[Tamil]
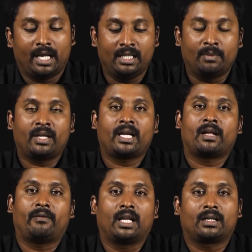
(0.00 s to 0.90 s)
இந்த
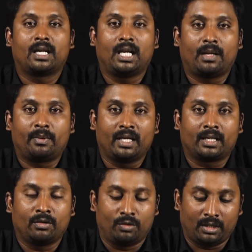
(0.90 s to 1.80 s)
மாதிரியான வழக்குகள்
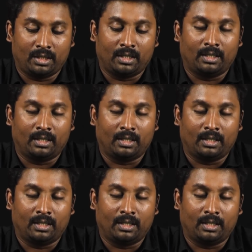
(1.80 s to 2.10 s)
அப்படிங்கிறது ஒரு